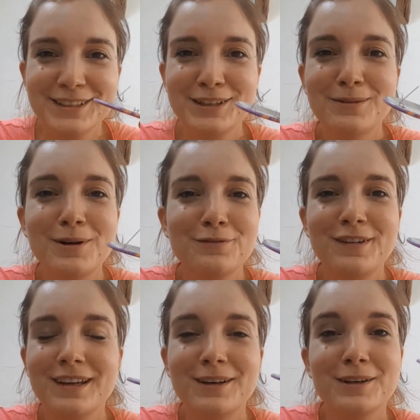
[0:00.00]
Comment
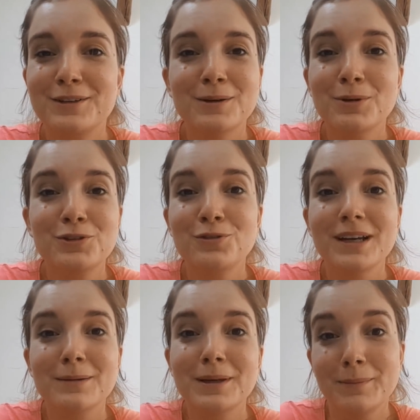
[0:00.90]
faire... Euh, comment
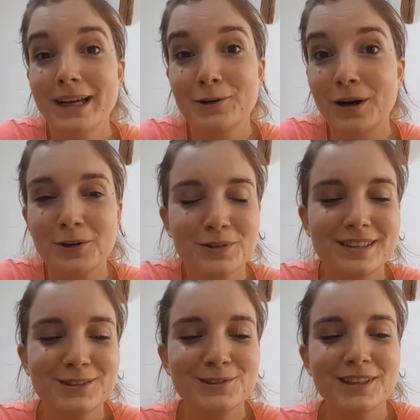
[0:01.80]
tuer un bébé, quoi, en
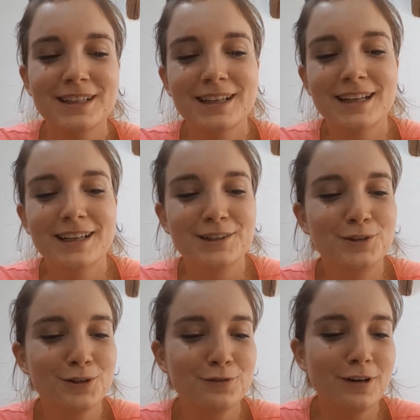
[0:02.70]
10 secondes
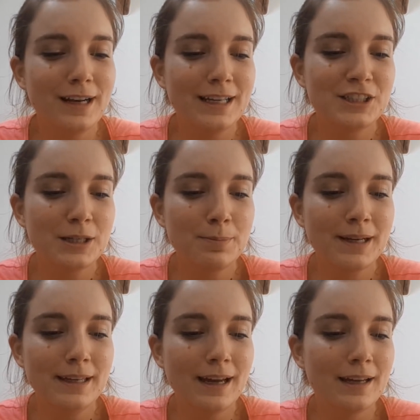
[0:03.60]
donc voilà, j'ai
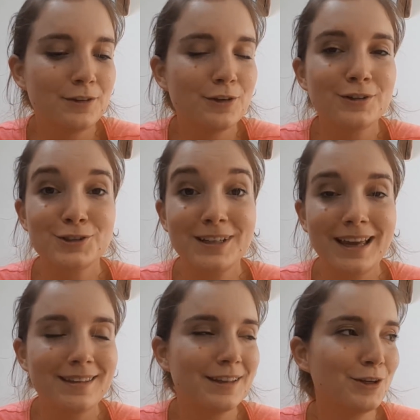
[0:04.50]
pris à temps, je
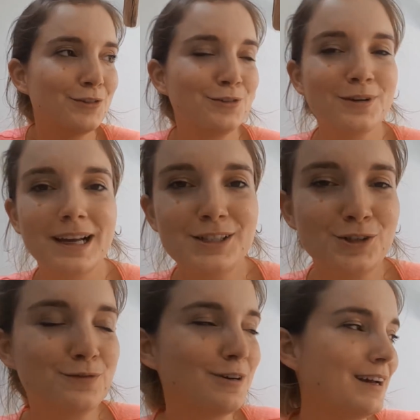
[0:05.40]
garde un oeil sur elle,
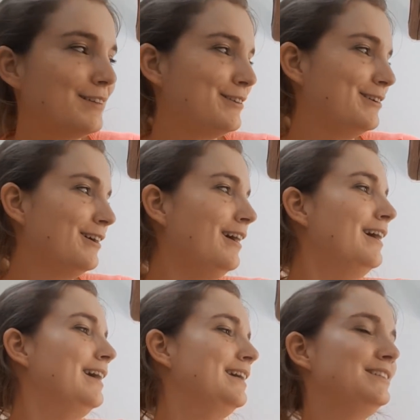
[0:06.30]
je vous rassure.
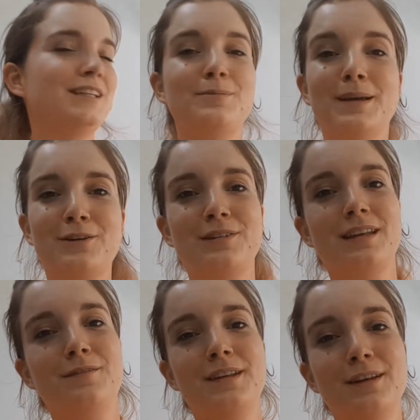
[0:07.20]
J'espère que
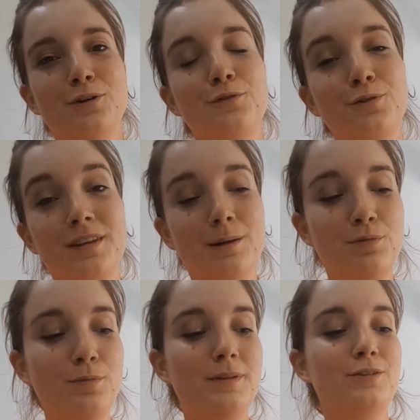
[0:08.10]
cette vidéo vous a
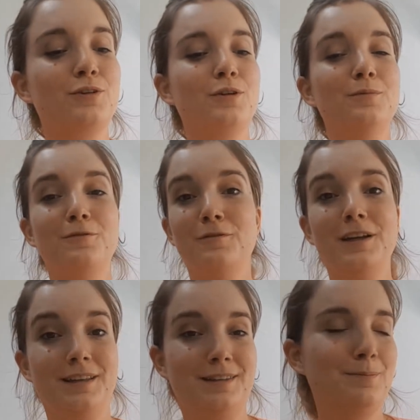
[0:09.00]
plu, puisque comme vous
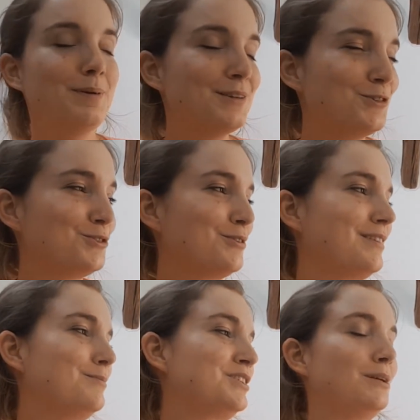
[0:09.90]
voyez, c'est pas toujours
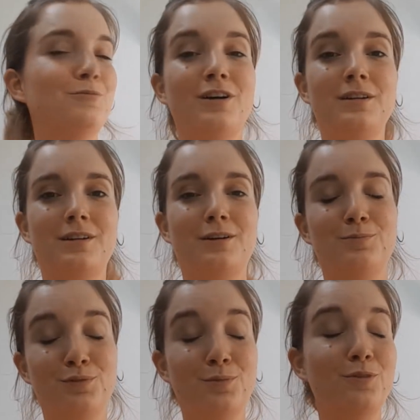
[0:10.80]
simple chez moi, euh,
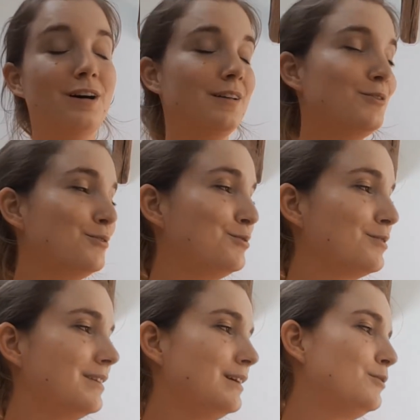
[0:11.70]
pour moi, de
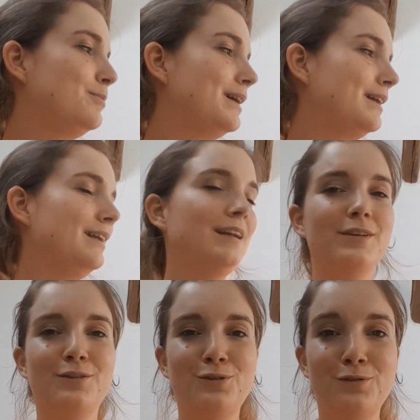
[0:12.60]
tourner en parallèle
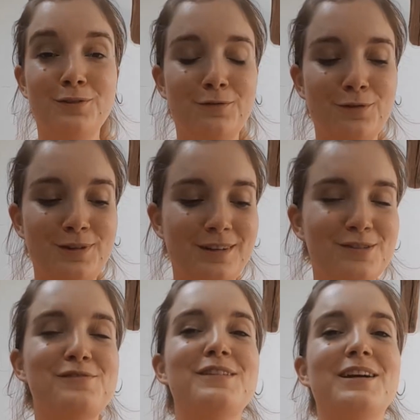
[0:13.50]
avec Fussy
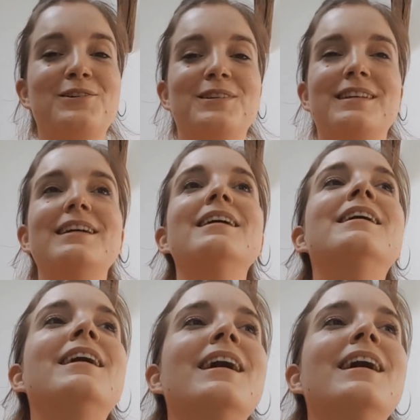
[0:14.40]
Sophie à côté.